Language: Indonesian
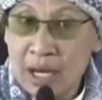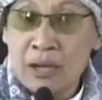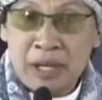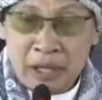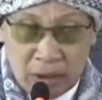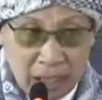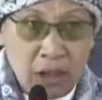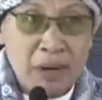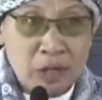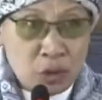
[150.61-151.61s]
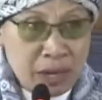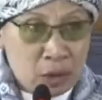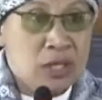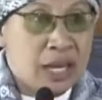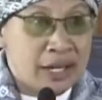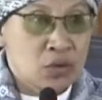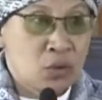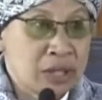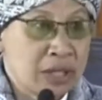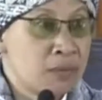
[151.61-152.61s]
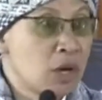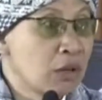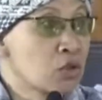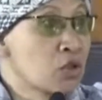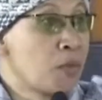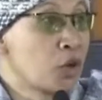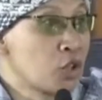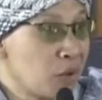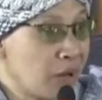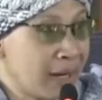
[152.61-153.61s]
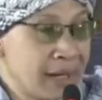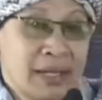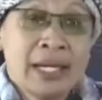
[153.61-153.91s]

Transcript: diberi oleh Allah baju bagus anda syukuri bukan untuk sombong-sombongan